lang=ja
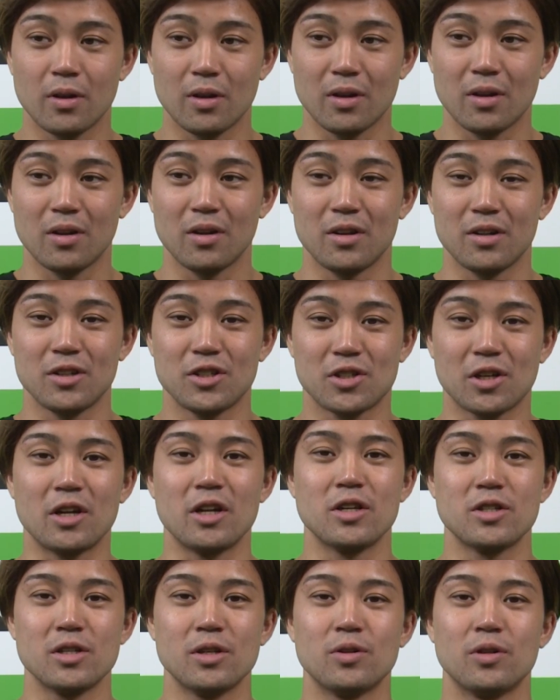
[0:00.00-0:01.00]
えー、しっか
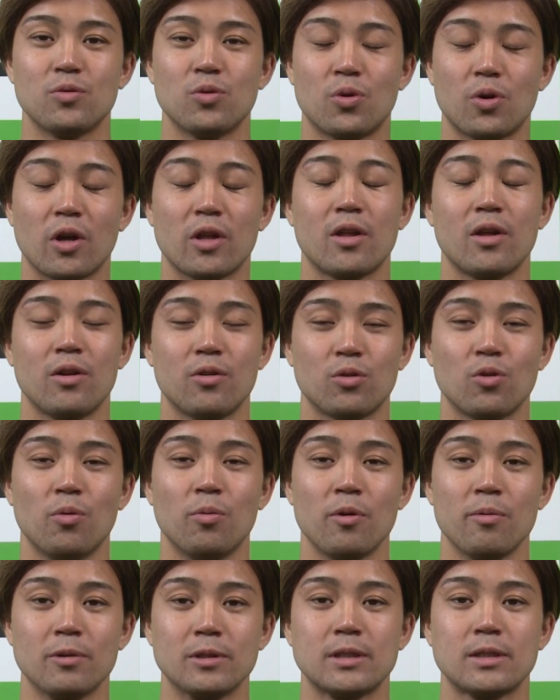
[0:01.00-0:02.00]
り動けてると
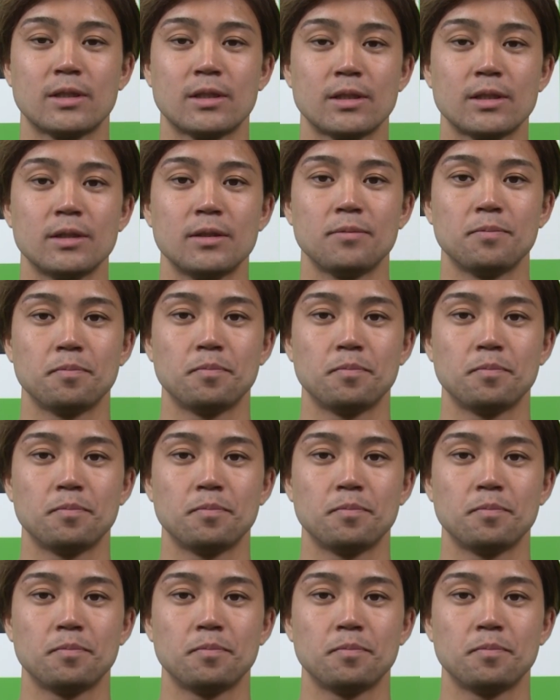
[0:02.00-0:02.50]
思います